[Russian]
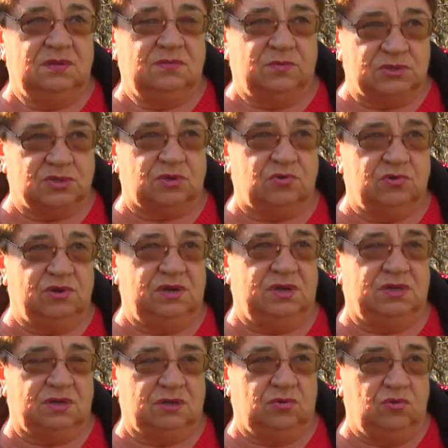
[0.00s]
построили
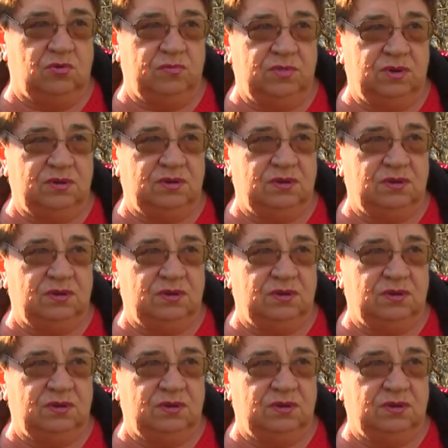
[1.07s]
этот дом.